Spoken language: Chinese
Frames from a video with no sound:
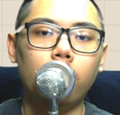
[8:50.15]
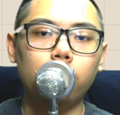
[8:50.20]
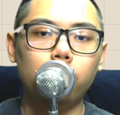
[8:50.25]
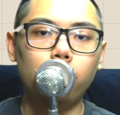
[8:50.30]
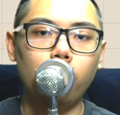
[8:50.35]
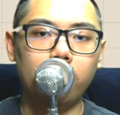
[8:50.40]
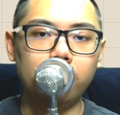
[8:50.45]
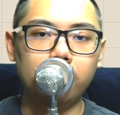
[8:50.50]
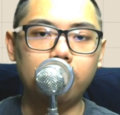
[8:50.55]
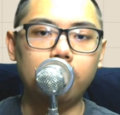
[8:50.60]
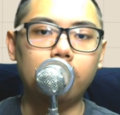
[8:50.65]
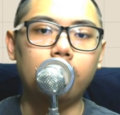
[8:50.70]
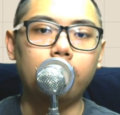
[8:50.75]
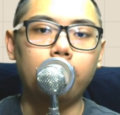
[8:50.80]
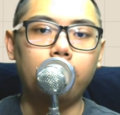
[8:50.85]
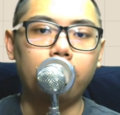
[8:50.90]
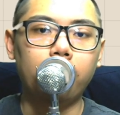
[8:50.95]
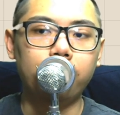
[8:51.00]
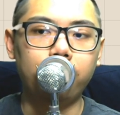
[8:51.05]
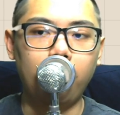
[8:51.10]
愿意
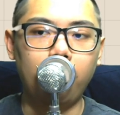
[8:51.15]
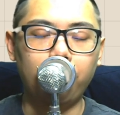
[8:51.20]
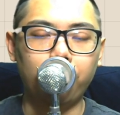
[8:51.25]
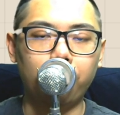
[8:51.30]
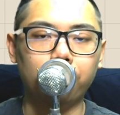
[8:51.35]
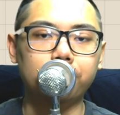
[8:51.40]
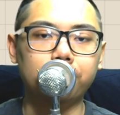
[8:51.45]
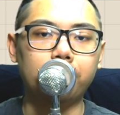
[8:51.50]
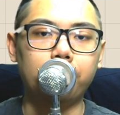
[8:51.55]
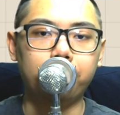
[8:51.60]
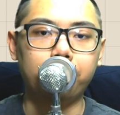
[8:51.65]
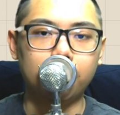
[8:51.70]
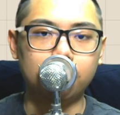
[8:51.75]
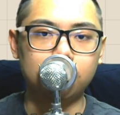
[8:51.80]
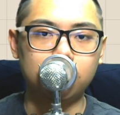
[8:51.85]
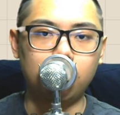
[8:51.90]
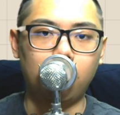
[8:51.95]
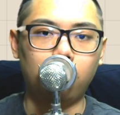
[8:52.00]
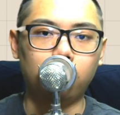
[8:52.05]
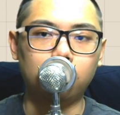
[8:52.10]
放空的人
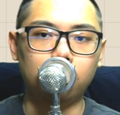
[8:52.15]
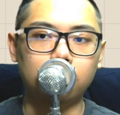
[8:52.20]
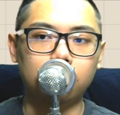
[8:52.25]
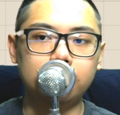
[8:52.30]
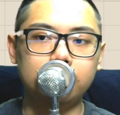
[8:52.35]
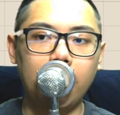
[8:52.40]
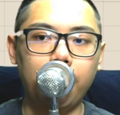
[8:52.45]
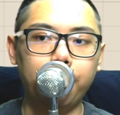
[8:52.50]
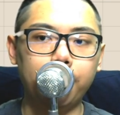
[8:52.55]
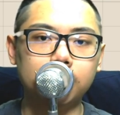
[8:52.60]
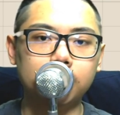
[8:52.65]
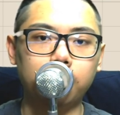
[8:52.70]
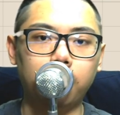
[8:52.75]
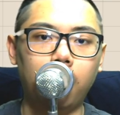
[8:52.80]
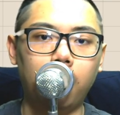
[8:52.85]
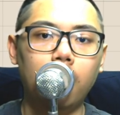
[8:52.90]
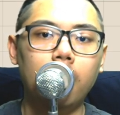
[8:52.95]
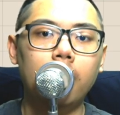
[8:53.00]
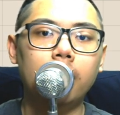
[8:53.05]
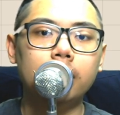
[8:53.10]
变少了，代表什
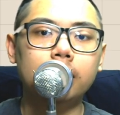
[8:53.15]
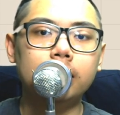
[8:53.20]
么？